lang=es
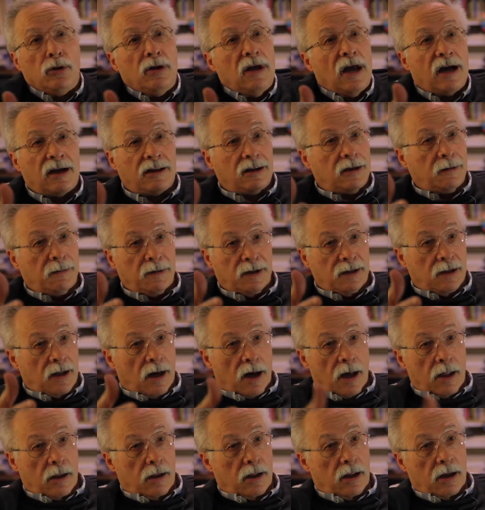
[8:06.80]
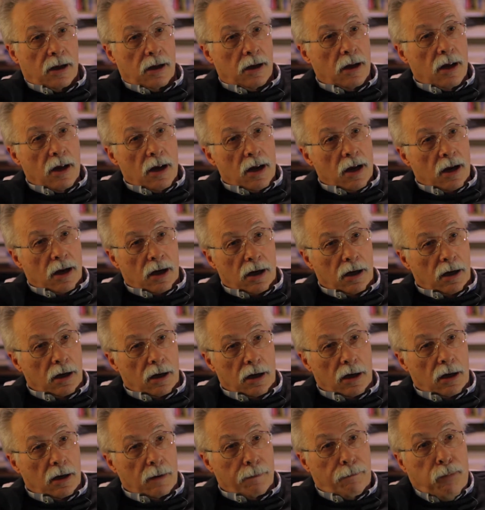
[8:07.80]
de actividad eh,
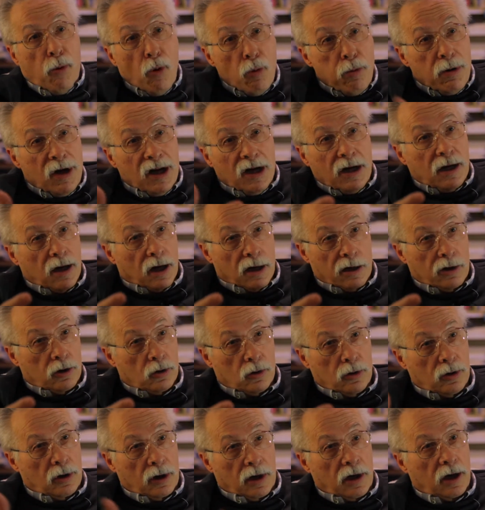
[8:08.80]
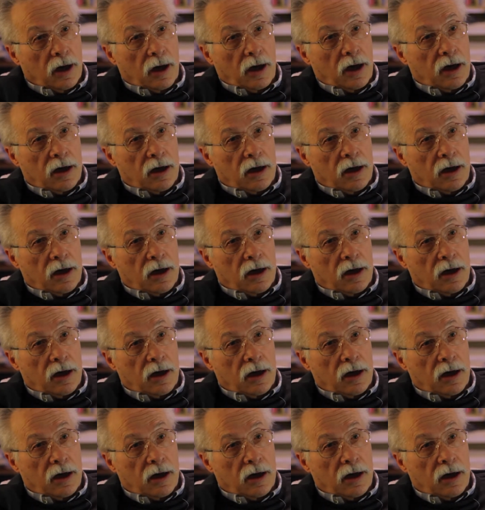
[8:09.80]
eh, pública e,